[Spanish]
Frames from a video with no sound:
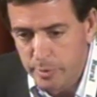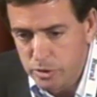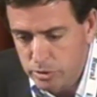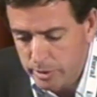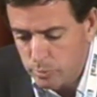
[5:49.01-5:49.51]
Por
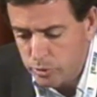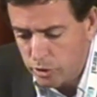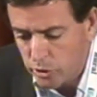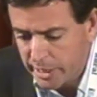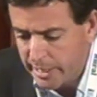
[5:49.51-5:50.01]
eso ese
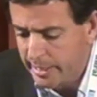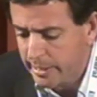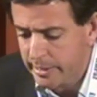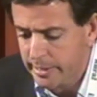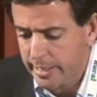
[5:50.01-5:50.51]
punto no quería dejar
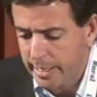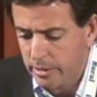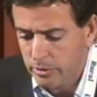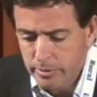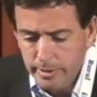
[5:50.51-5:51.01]
de destacarlo.